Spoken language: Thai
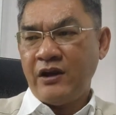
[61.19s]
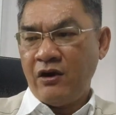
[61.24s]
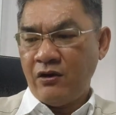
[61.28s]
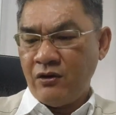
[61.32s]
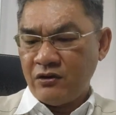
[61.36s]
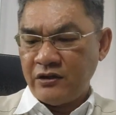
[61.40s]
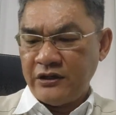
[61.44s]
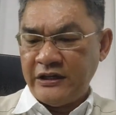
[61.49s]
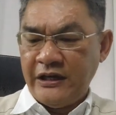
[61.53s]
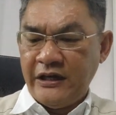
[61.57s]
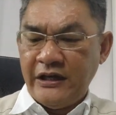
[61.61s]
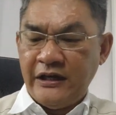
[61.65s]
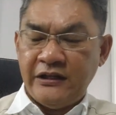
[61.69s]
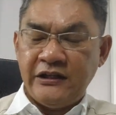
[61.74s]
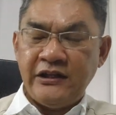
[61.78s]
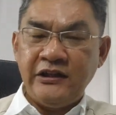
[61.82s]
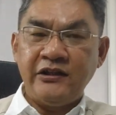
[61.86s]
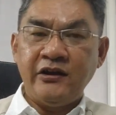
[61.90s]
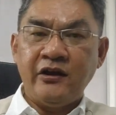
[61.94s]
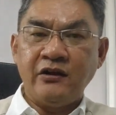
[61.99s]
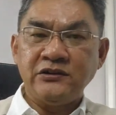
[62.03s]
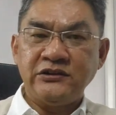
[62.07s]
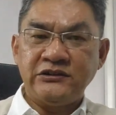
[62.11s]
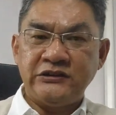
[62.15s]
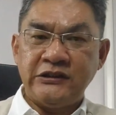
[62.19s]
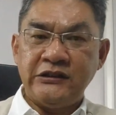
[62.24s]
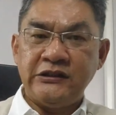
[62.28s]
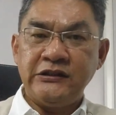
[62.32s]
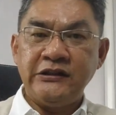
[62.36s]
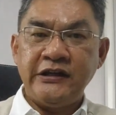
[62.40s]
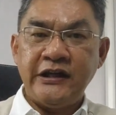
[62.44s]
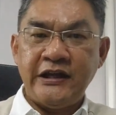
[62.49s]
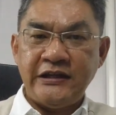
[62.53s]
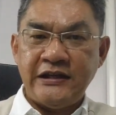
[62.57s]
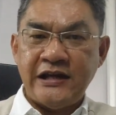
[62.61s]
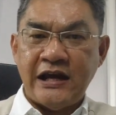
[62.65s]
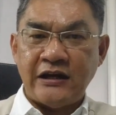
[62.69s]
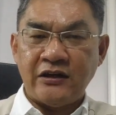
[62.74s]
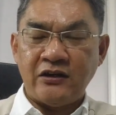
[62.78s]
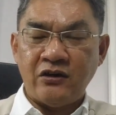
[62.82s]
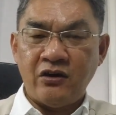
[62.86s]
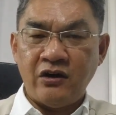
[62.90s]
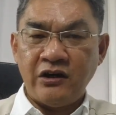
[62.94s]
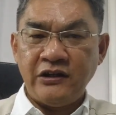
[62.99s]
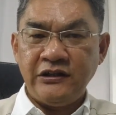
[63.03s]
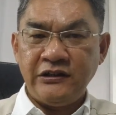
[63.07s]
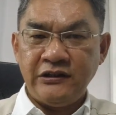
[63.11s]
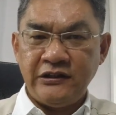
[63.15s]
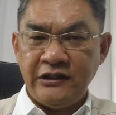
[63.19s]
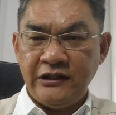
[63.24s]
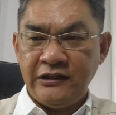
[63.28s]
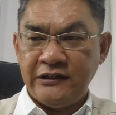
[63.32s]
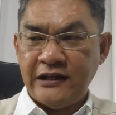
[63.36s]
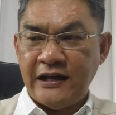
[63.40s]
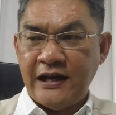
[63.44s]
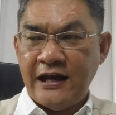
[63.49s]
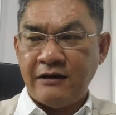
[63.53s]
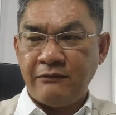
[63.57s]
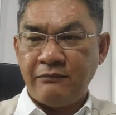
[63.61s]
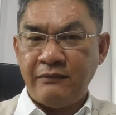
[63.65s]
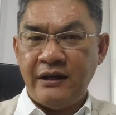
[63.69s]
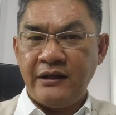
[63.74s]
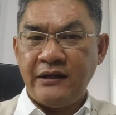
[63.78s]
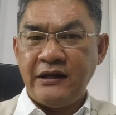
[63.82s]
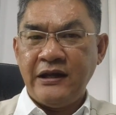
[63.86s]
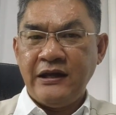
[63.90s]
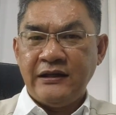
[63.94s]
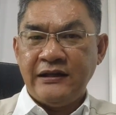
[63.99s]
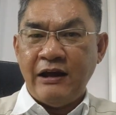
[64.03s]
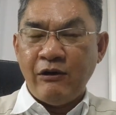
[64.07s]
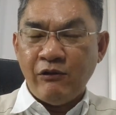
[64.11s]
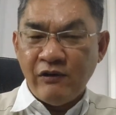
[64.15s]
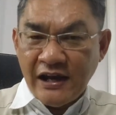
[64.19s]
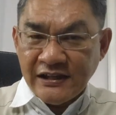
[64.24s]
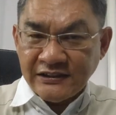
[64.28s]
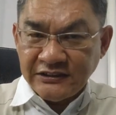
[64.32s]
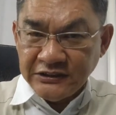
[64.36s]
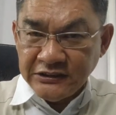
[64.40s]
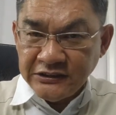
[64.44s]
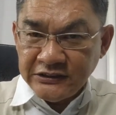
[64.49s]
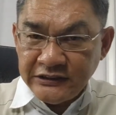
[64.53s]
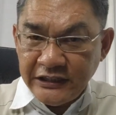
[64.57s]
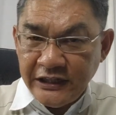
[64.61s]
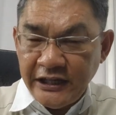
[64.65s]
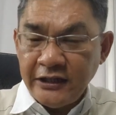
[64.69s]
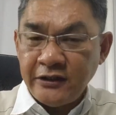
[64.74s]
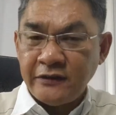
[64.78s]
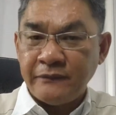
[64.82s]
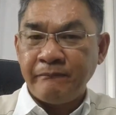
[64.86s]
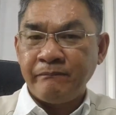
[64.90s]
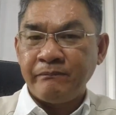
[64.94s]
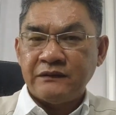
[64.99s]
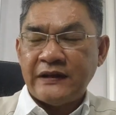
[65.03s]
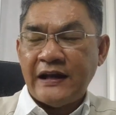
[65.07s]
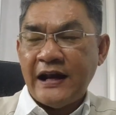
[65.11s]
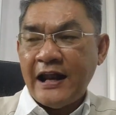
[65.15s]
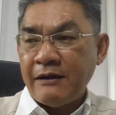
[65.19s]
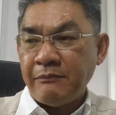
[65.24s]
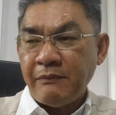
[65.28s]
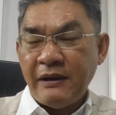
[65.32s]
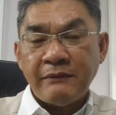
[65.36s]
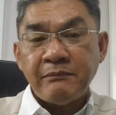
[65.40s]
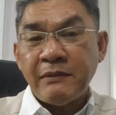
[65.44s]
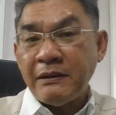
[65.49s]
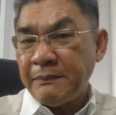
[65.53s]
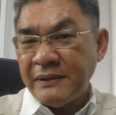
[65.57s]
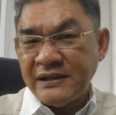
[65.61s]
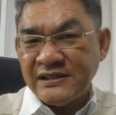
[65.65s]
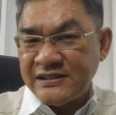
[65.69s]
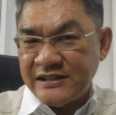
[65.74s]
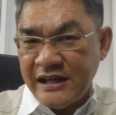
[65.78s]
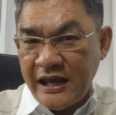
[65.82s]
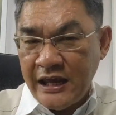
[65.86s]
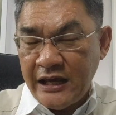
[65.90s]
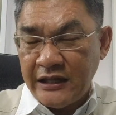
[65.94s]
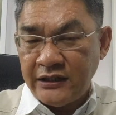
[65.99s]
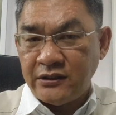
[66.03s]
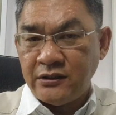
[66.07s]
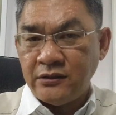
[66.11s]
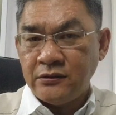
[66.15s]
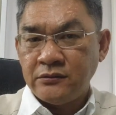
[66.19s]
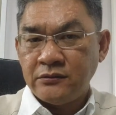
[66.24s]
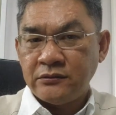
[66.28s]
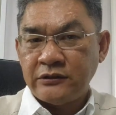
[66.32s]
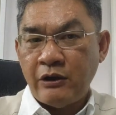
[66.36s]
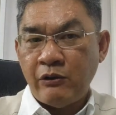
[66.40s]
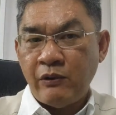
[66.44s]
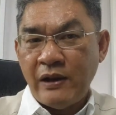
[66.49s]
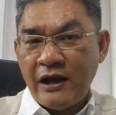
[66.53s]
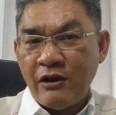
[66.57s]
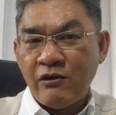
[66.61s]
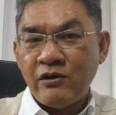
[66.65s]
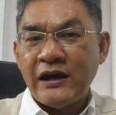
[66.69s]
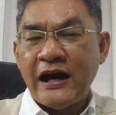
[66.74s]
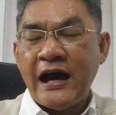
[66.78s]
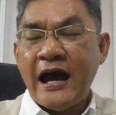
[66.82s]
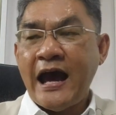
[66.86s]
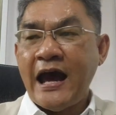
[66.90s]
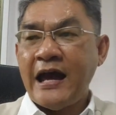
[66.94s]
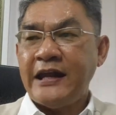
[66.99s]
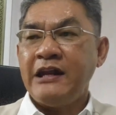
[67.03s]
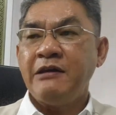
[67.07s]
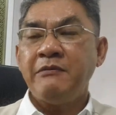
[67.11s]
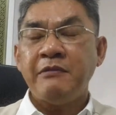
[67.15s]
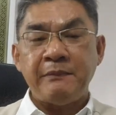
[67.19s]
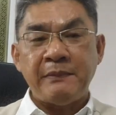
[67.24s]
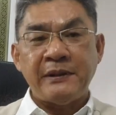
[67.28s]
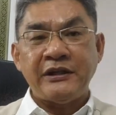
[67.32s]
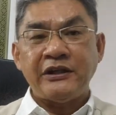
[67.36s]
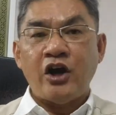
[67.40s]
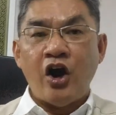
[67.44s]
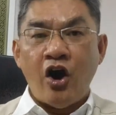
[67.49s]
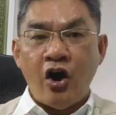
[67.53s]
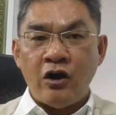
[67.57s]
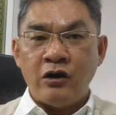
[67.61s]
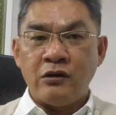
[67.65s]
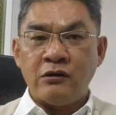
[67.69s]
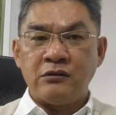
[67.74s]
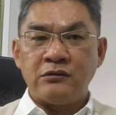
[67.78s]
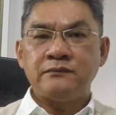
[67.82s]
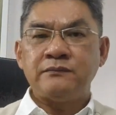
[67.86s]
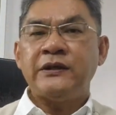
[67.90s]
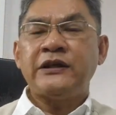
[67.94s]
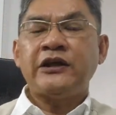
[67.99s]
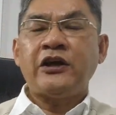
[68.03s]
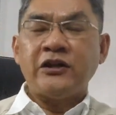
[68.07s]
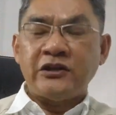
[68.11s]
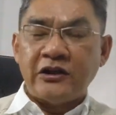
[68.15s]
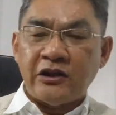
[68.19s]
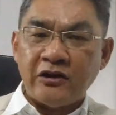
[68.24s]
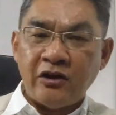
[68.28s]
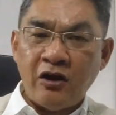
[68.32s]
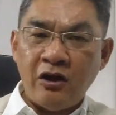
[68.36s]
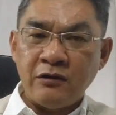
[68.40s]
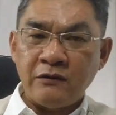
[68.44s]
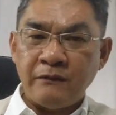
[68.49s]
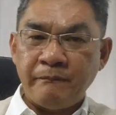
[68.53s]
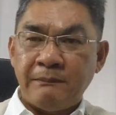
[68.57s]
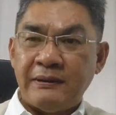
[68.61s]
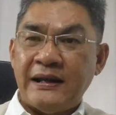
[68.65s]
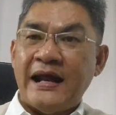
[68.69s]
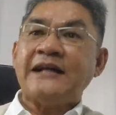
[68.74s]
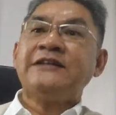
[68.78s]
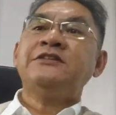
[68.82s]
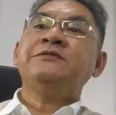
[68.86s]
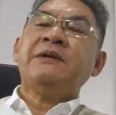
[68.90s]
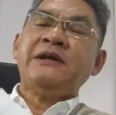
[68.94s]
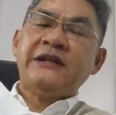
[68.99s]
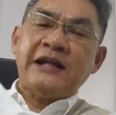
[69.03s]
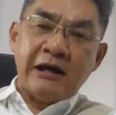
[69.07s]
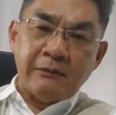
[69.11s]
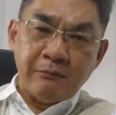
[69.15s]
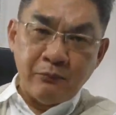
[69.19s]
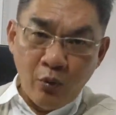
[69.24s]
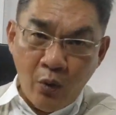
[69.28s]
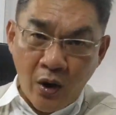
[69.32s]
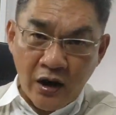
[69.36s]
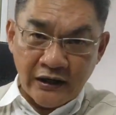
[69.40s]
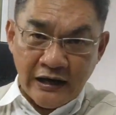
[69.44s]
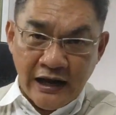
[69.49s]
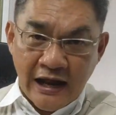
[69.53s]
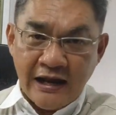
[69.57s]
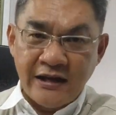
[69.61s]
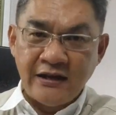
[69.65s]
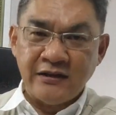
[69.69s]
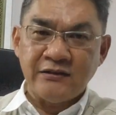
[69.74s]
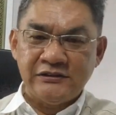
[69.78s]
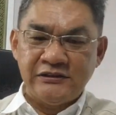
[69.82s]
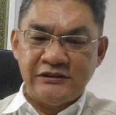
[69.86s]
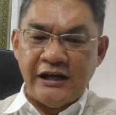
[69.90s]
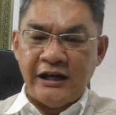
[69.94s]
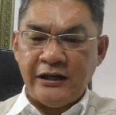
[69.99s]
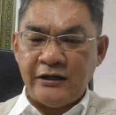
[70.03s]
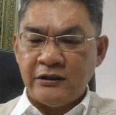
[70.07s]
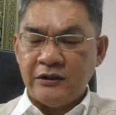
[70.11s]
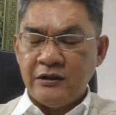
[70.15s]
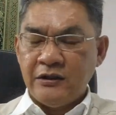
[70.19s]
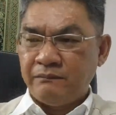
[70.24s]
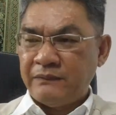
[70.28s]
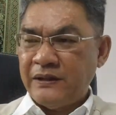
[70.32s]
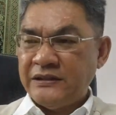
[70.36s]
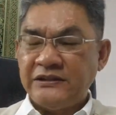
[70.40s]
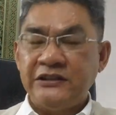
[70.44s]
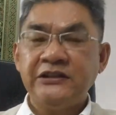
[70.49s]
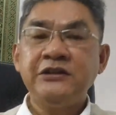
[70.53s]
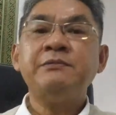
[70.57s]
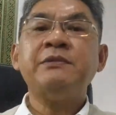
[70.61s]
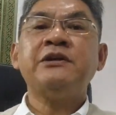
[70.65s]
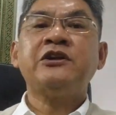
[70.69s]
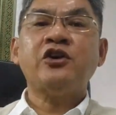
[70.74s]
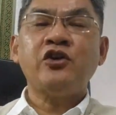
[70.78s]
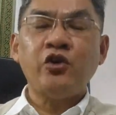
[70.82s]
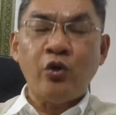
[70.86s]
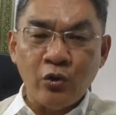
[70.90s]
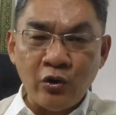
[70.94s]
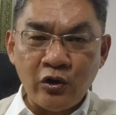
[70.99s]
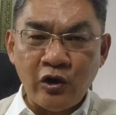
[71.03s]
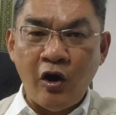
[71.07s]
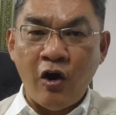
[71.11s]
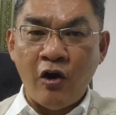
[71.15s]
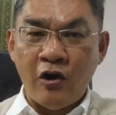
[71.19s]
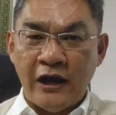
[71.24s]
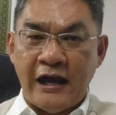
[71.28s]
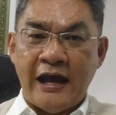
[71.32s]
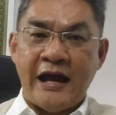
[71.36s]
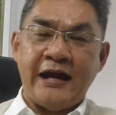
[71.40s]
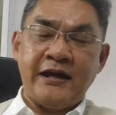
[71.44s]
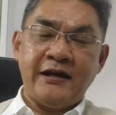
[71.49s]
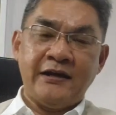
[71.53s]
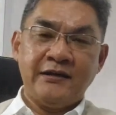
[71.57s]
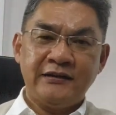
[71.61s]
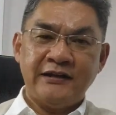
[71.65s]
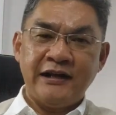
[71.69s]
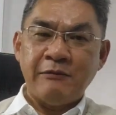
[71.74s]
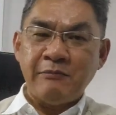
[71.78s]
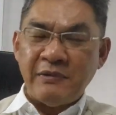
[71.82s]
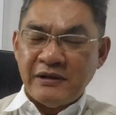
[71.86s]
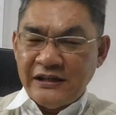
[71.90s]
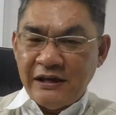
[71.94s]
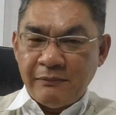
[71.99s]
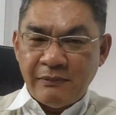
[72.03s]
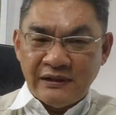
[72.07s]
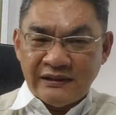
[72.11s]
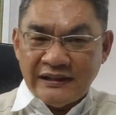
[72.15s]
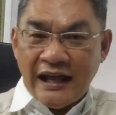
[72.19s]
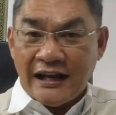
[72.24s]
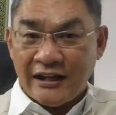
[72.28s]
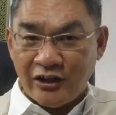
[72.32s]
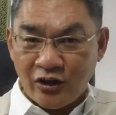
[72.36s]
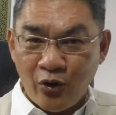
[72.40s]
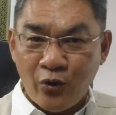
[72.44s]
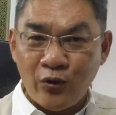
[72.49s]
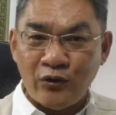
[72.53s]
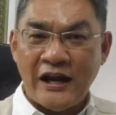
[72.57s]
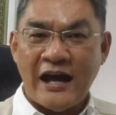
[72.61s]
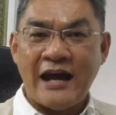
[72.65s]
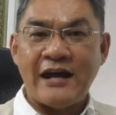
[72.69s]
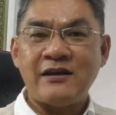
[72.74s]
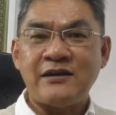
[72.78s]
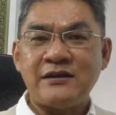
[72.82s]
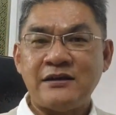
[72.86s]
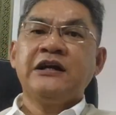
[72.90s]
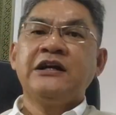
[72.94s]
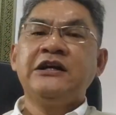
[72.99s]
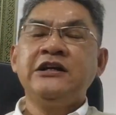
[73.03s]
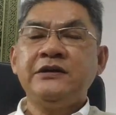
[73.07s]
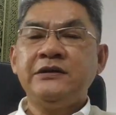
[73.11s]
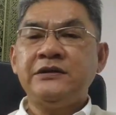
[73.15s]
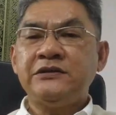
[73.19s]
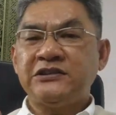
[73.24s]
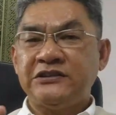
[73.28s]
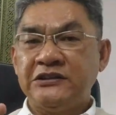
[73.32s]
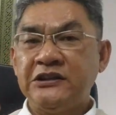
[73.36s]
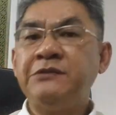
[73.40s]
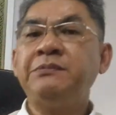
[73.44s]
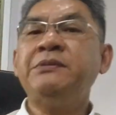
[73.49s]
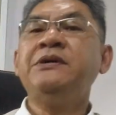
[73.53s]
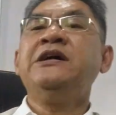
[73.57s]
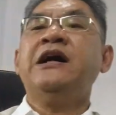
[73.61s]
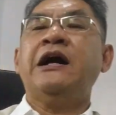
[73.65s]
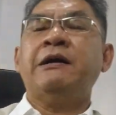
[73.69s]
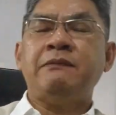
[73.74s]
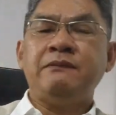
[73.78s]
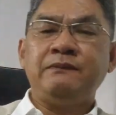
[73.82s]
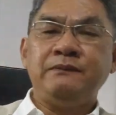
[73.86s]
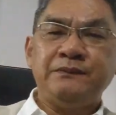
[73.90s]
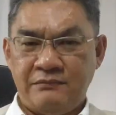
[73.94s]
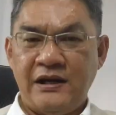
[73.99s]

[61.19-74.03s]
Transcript: โอเค ที่ต้องซื้อเนี่ยอย่างน้อยกี่ตารางเมตรแล้วเวลาซื้อจริง ตารางเมตรมันเป็นเศษ แต่เวลาเขาขายเนี่ยมันเป็นกล่อง มันก็จะต้อง plus ไปทางบวกนะ เช่นไปซื้อมันต้องลงกล่องไงแล้วไม่ใช่ไปตัดลงนะ คือซื้อเผื่อ